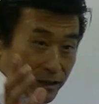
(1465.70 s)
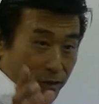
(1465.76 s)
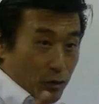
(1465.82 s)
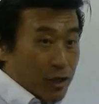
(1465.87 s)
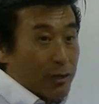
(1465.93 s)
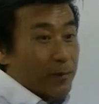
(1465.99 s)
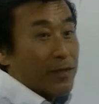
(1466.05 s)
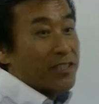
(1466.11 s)
スと
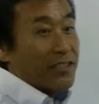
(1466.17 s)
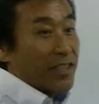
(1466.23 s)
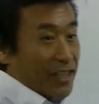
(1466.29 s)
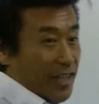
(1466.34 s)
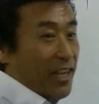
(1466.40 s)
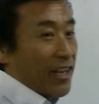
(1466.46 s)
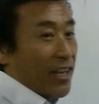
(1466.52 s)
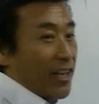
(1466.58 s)
言いまして
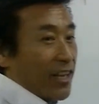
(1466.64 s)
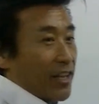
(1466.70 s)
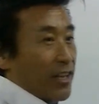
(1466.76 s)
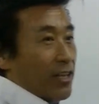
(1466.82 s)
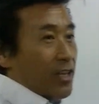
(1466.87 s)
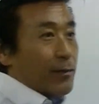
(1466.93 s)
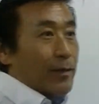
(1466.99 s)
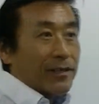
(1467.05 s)
ね
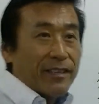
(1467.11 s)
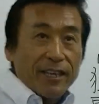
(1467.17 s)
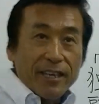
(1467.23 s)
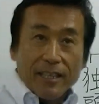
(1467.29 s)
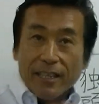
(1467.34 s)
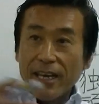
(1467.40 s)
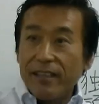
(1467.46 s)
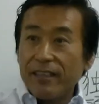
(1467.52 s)
今世
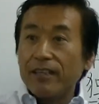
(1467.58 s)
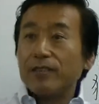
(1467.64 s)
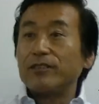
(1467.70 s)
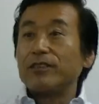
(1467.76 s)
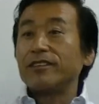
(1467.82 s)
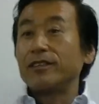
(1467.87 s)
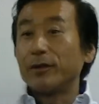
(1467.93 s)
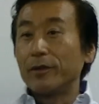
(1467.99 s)
界で流行ってるん
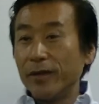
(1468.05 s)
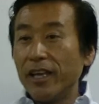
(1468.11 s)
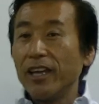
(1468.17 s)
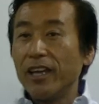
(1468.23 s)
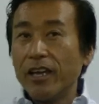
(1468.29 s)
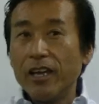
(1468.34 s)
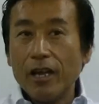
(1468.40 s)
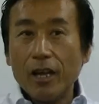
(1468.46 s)
ですけどね
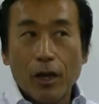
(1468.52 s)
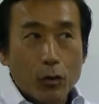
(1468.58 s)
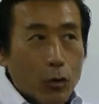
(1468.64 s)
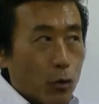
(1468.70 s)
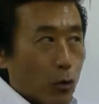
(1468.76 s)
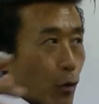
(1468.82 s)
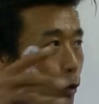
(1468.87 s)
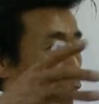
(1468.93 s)

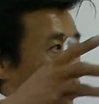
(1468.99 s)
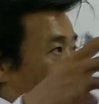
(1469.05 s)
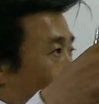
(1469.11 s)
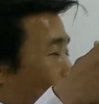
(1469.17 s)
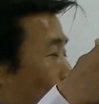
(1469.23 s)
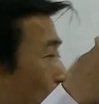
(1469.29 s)
この